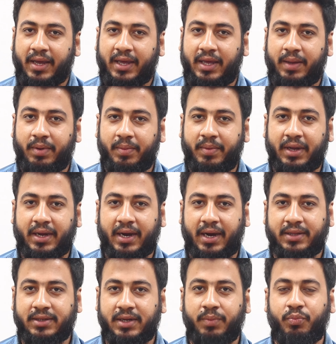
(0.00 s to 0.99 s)
কিভাবে
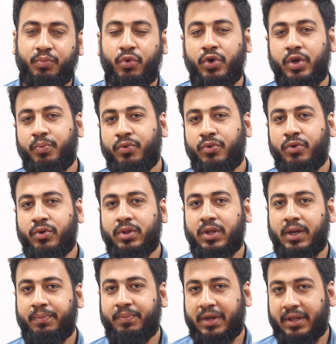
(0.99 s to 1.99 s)
কাজের
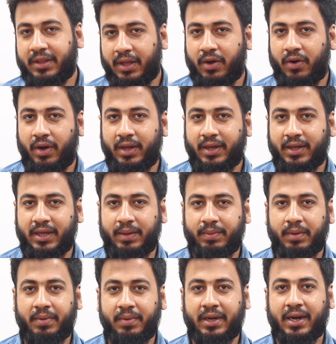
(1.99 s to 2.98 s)
পরিপূর্ণতা পেতে হয়
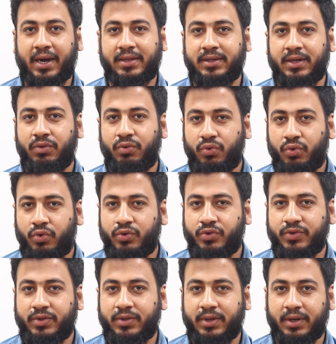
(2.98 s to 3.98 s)
কিভাবে কাজের
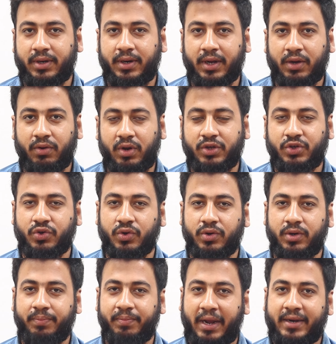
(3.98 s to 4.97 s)
রুলস রেগুলেশন
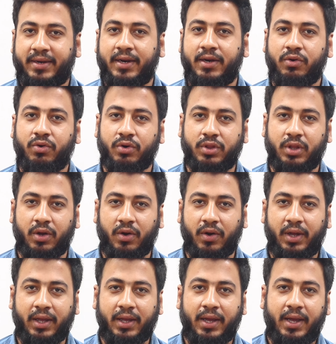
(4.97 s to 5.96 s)
মেনটেন করতে
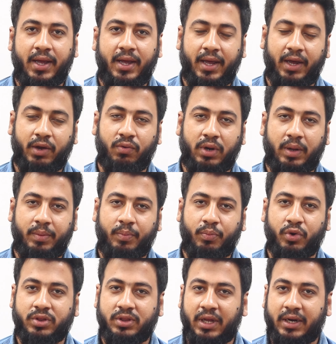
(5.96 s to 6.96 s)
হয় এগুলো আমি
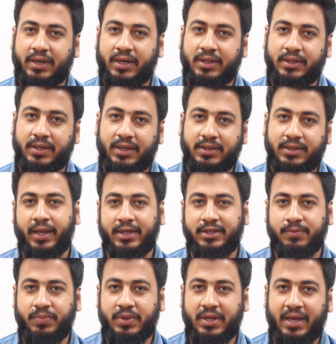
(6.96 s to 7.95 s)
প্রত্যেকটা জিনিস
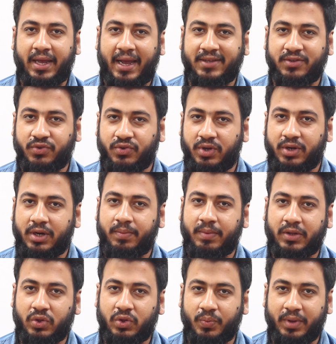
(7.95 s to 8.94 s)
এসবি অ্যাসোসিয়েটের
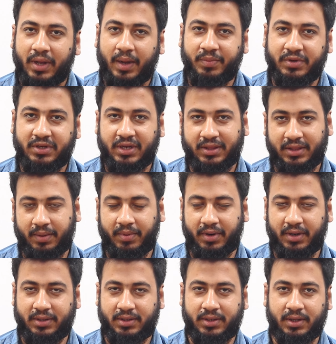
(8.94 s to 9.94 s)
মাধ্যমে আমি শিখতে
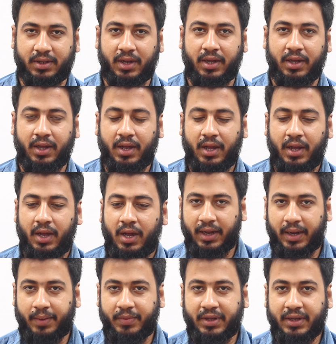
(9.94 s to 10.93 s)
পেরেছি
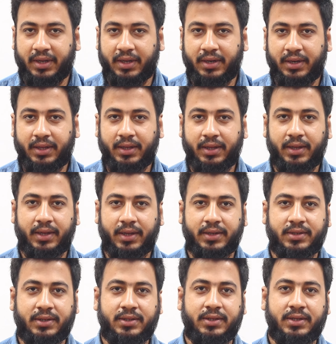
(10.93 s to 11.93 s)
আমি এখানে
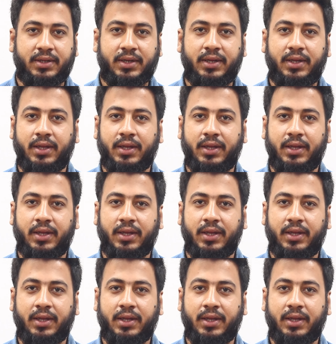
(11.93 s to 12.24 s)
এসেছি